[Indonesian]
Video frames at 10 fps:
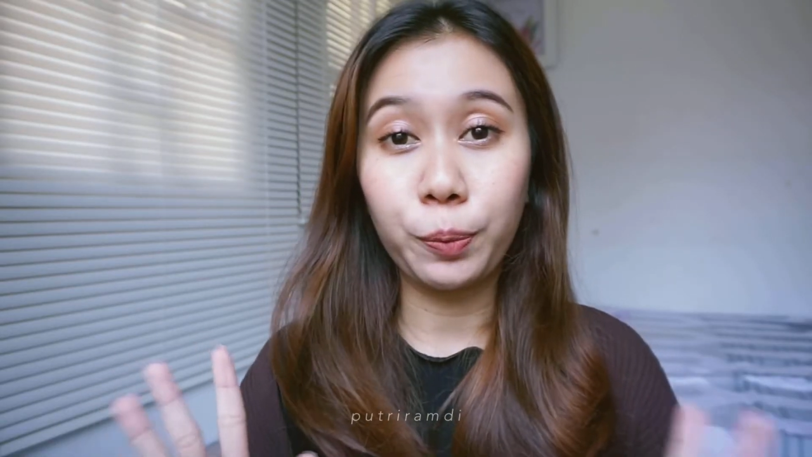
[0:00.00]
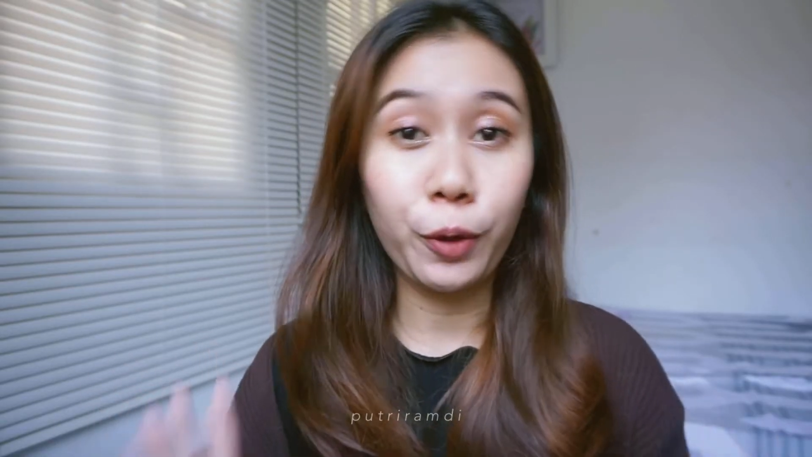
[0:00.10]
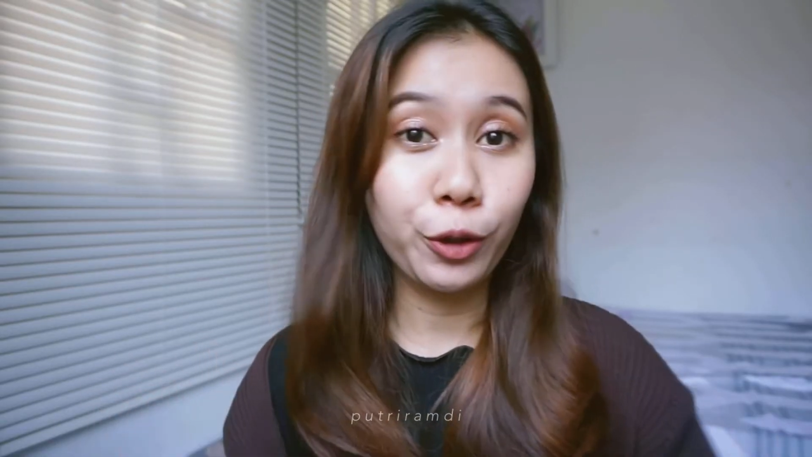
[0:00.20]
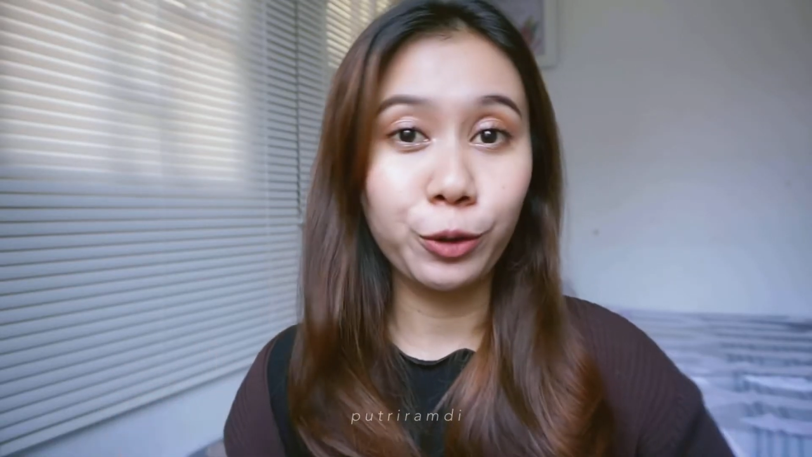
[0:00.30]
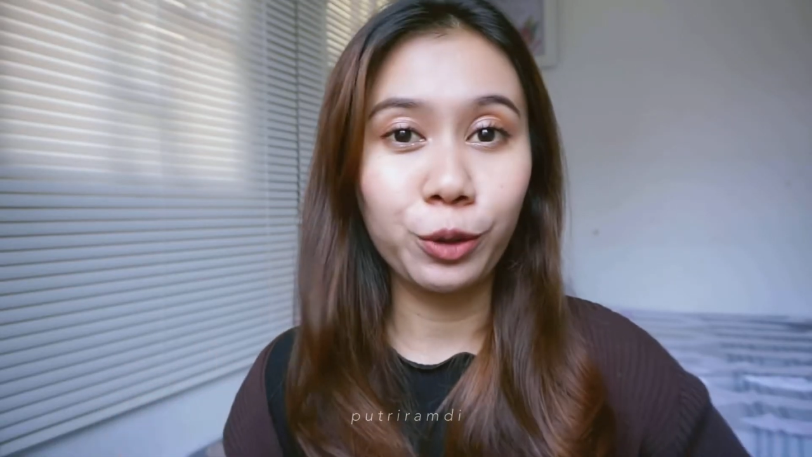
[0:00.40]

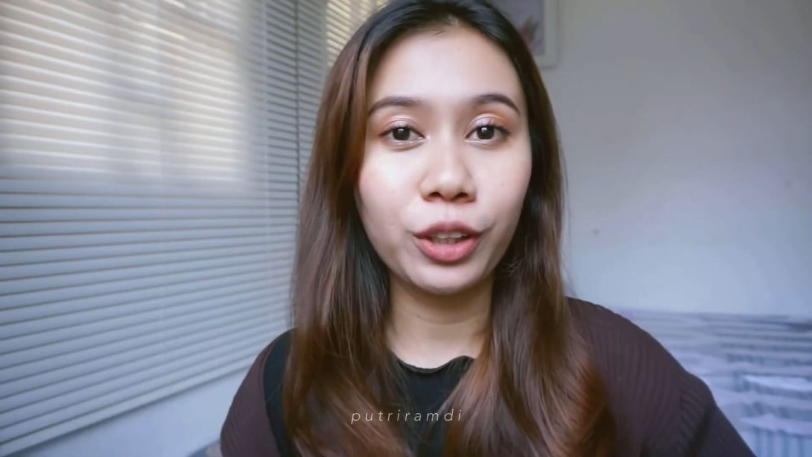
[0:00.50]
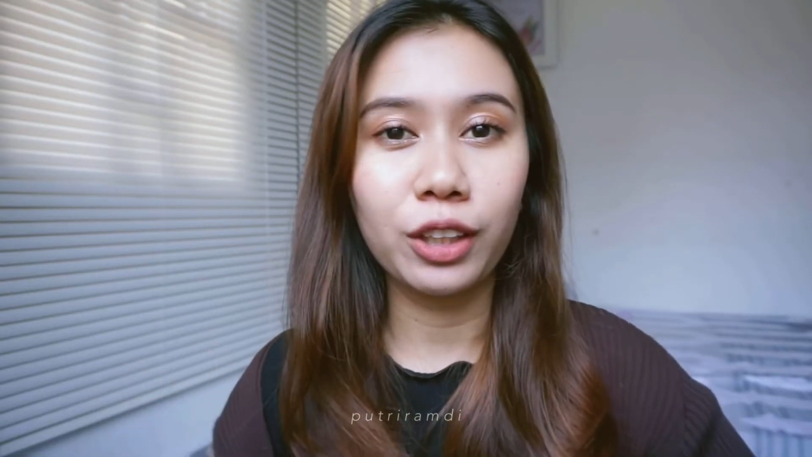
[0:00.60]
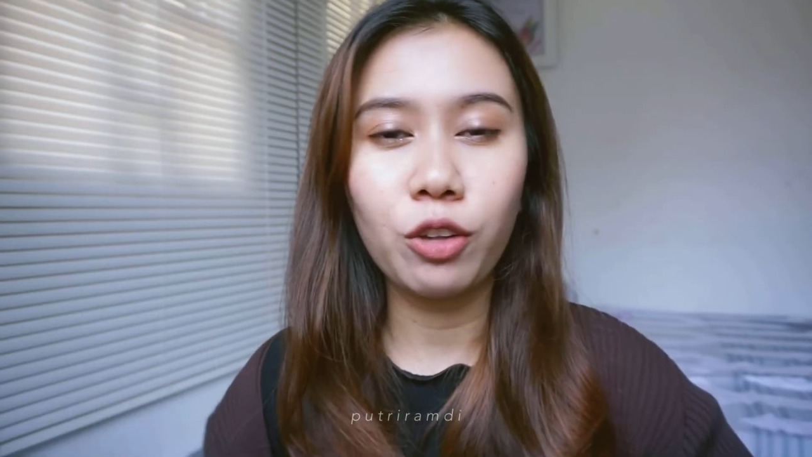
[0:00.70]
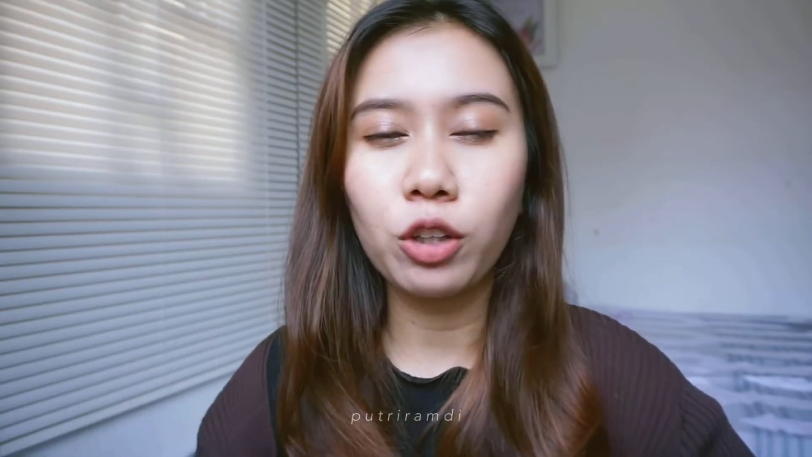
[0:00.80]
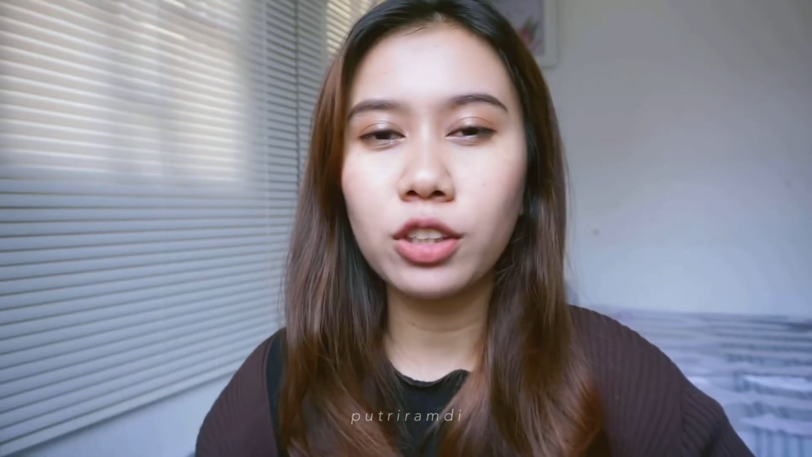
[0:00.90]
produk
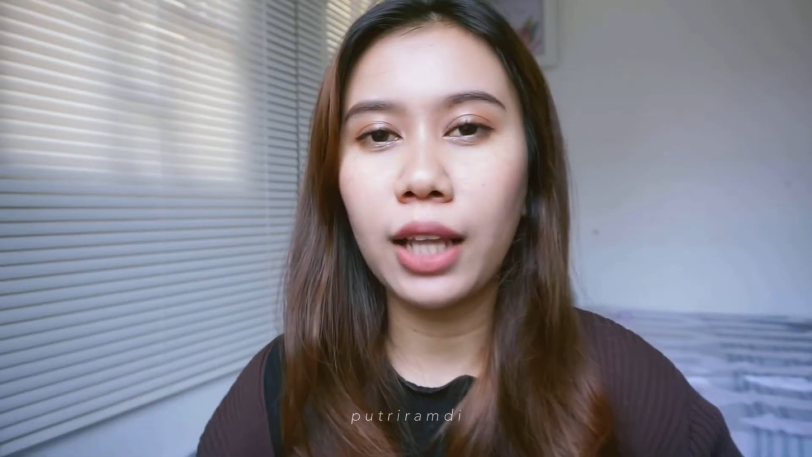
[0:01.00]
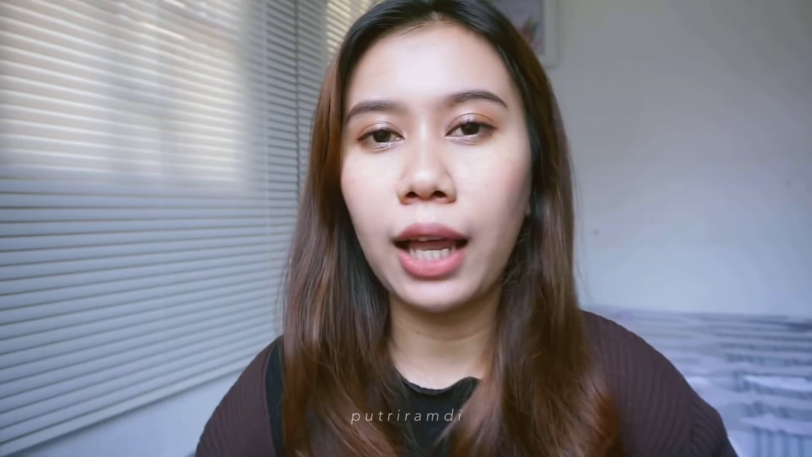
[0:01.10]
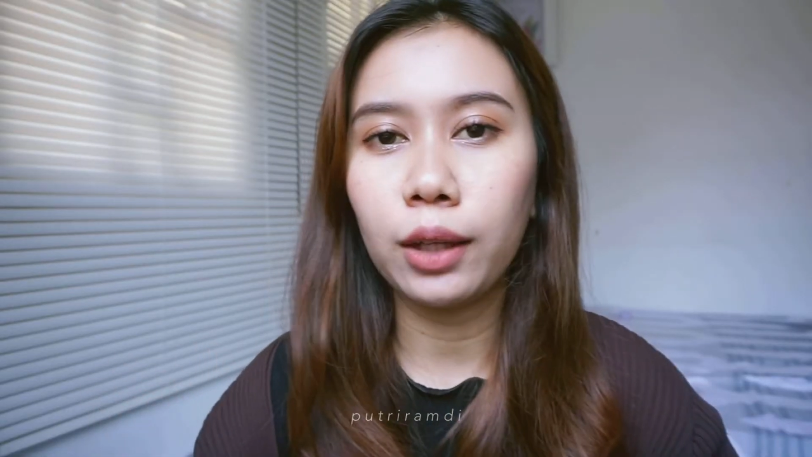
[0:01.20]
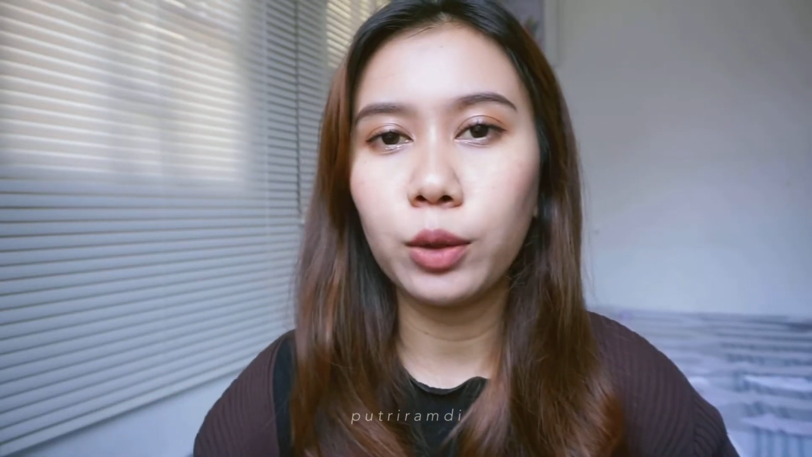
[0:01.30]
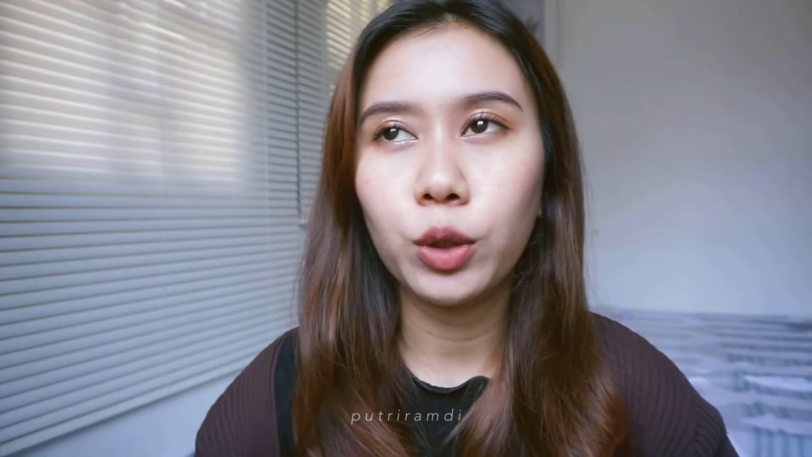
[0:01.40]
itu aku
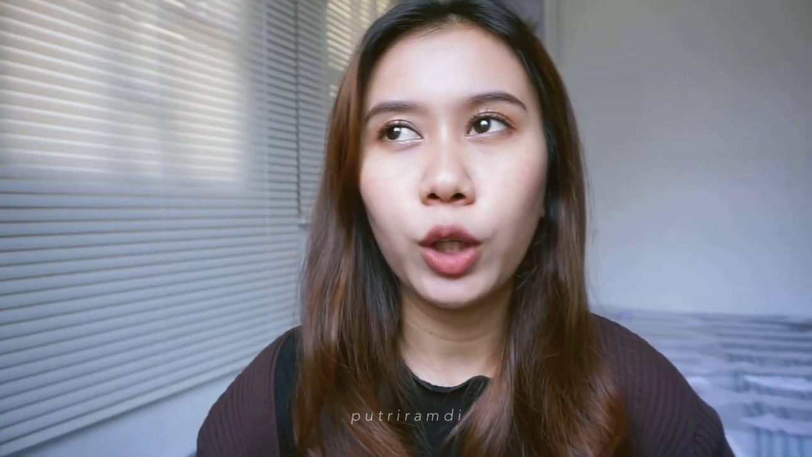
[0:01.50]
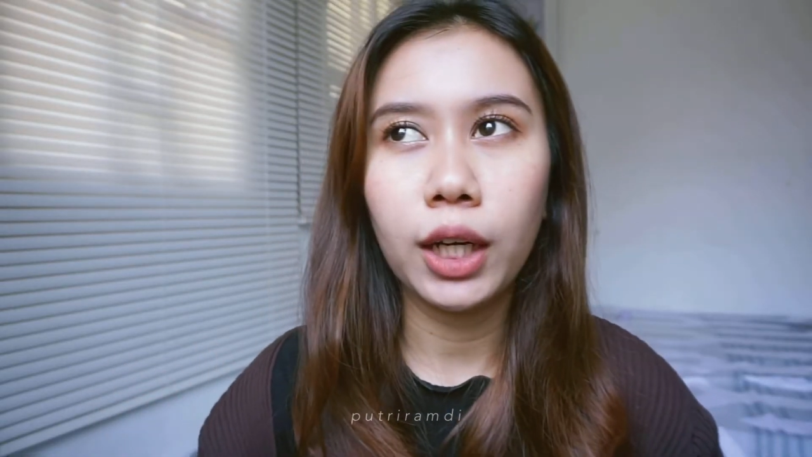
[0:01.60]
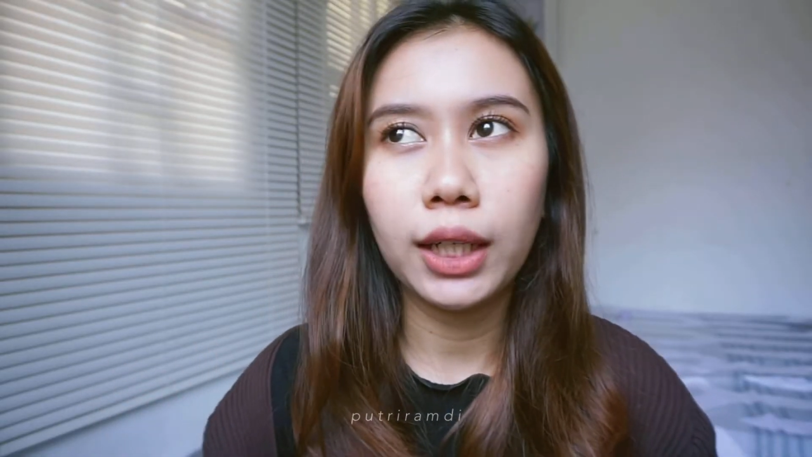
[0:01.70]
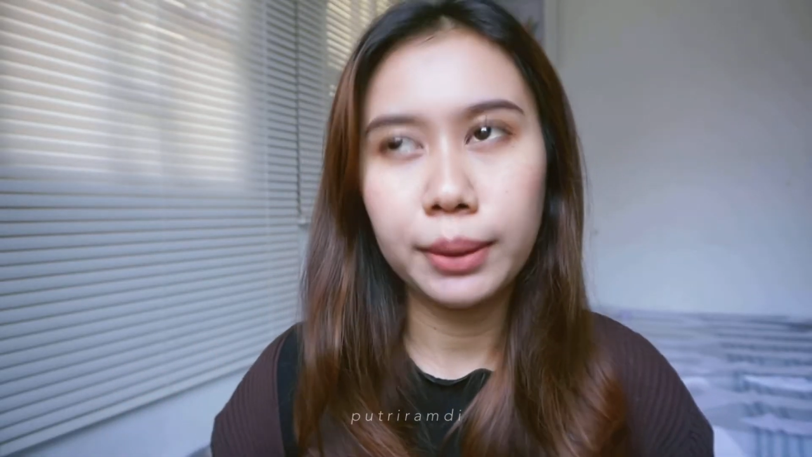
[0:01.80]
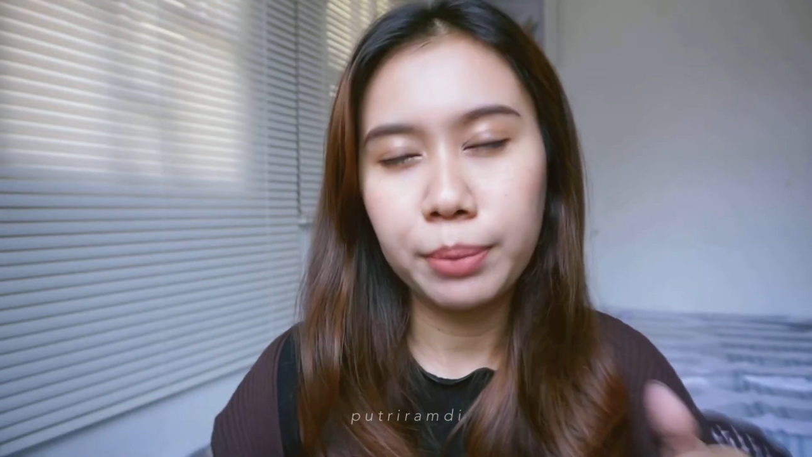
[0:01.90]
selalu
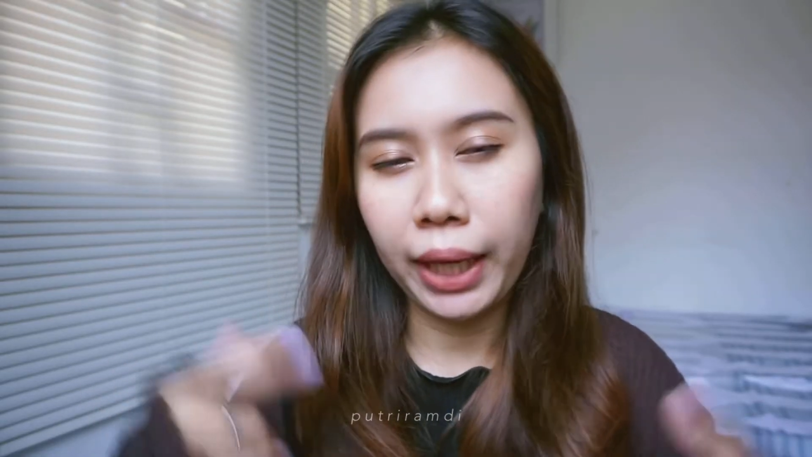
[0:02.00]
uh,